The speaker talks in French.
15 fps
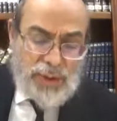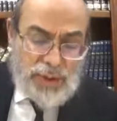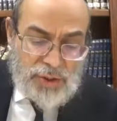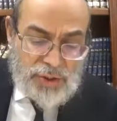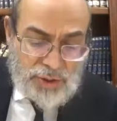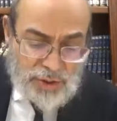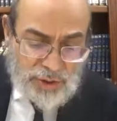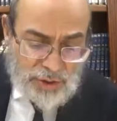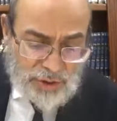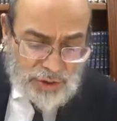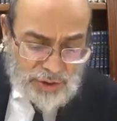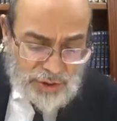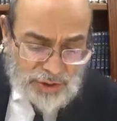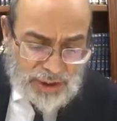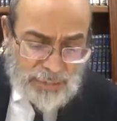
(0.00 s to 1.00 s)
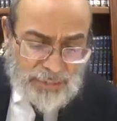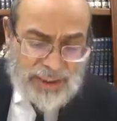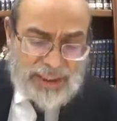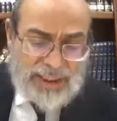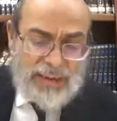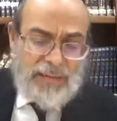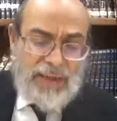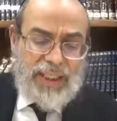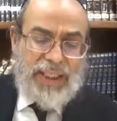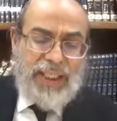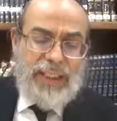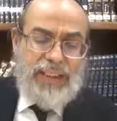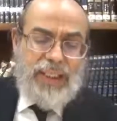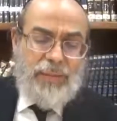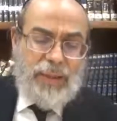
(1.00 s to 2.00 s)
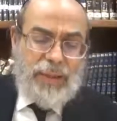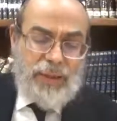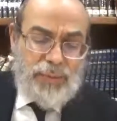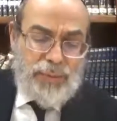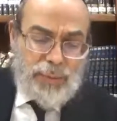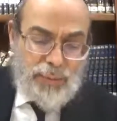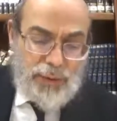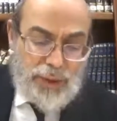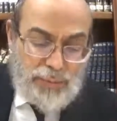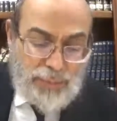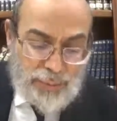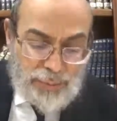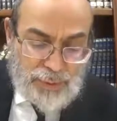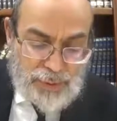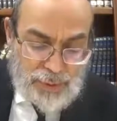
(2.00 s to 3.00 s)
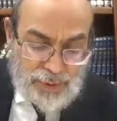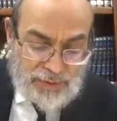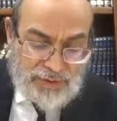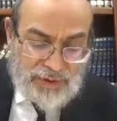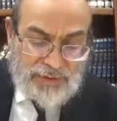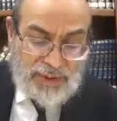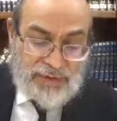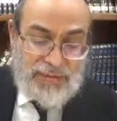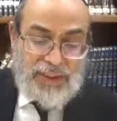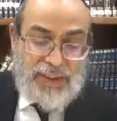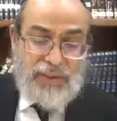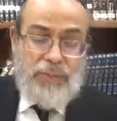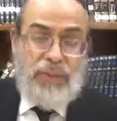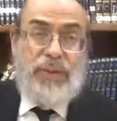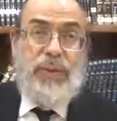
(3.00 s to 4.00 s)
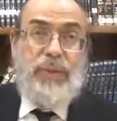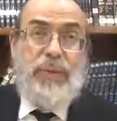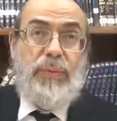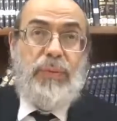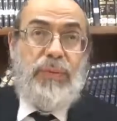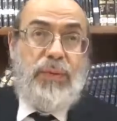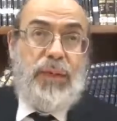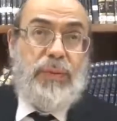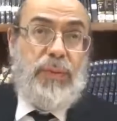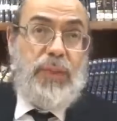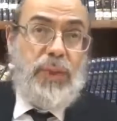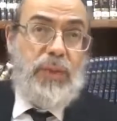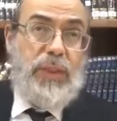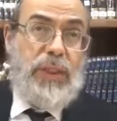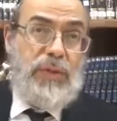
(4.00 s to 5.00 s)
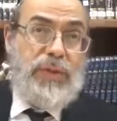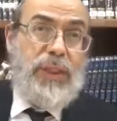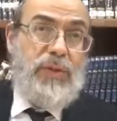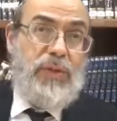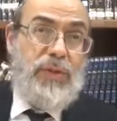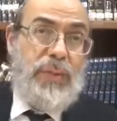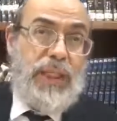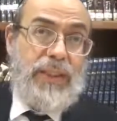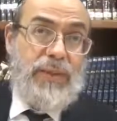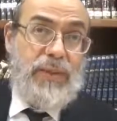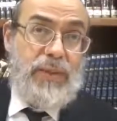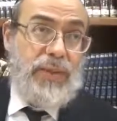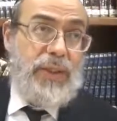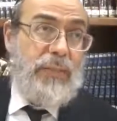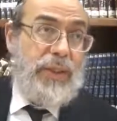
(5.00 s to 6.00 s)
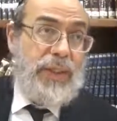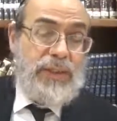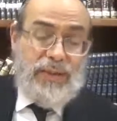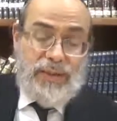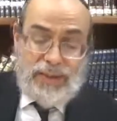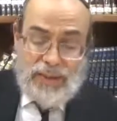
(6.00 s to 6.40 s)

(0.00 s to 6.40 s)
Selon Rabbi Akiva qui a dit à partir du moment où il ne peut plus survivre, effectivement, dans la mesure où il est en train de se, débattre,